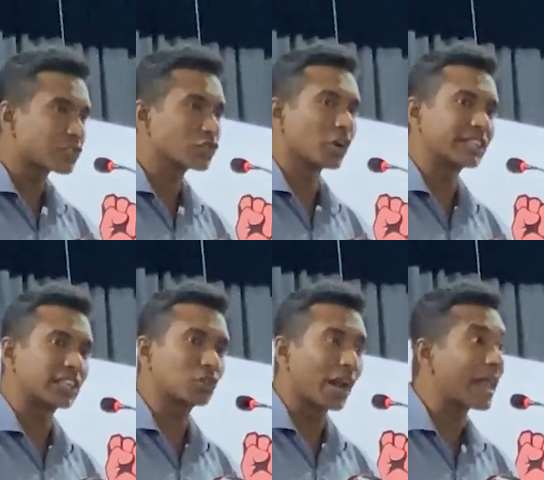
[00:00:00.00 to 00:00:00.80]

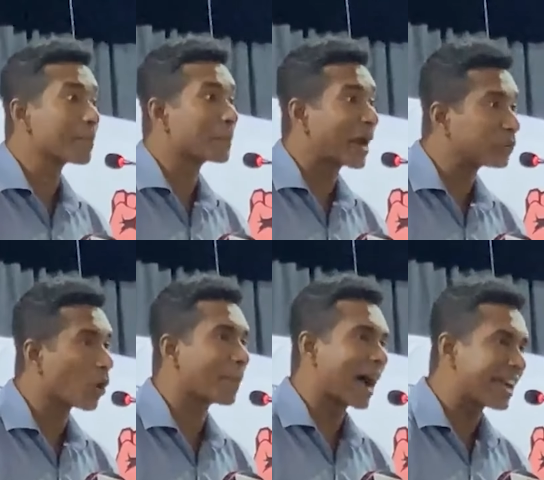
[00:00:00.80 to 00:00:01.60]
রাজনৈতিক দলের
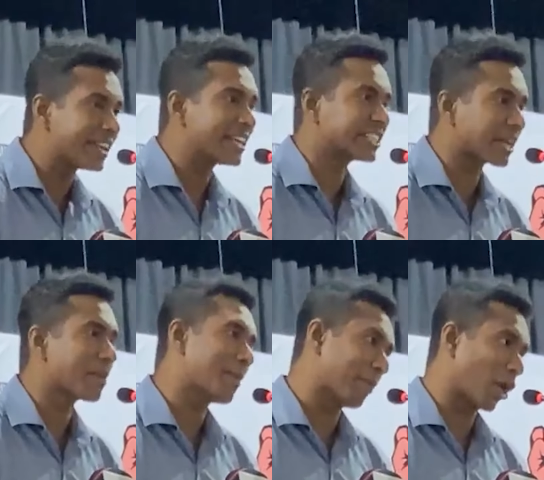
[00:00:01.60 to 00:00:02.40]
পেটুয়া বাহিনী
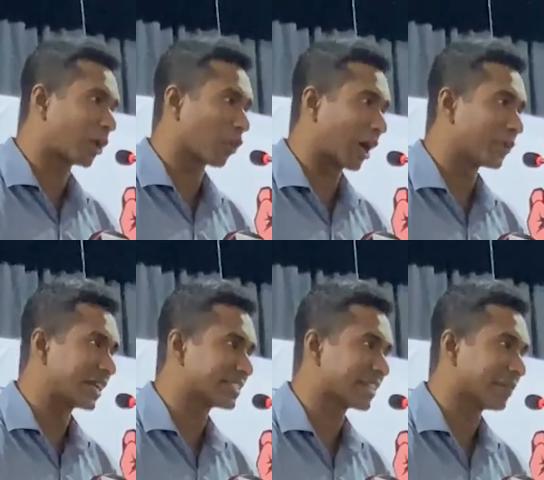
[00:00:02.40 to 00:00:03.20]
হিসেবে ব্যবহার করা
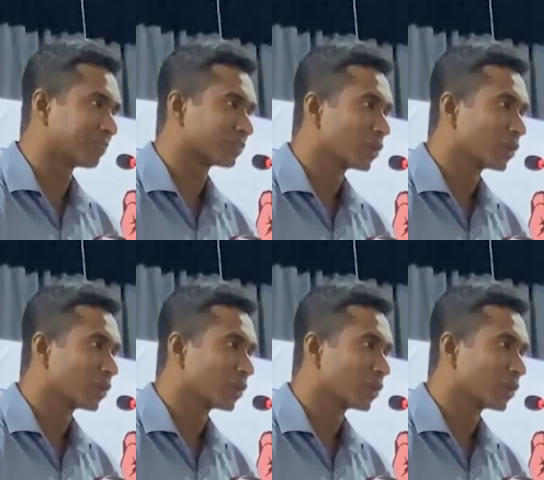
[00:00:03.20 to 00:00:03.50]
হয়েছে